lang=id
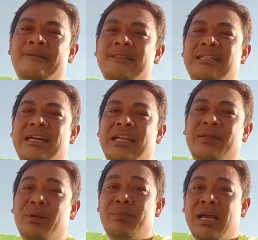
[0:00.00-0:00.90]
eh, ini
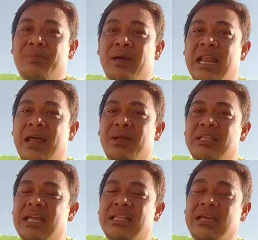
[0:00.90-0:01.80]
berbagi pengalaman
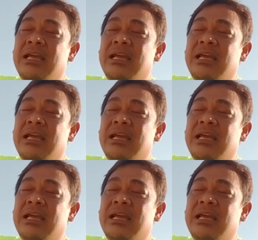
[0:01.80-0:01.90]
saja.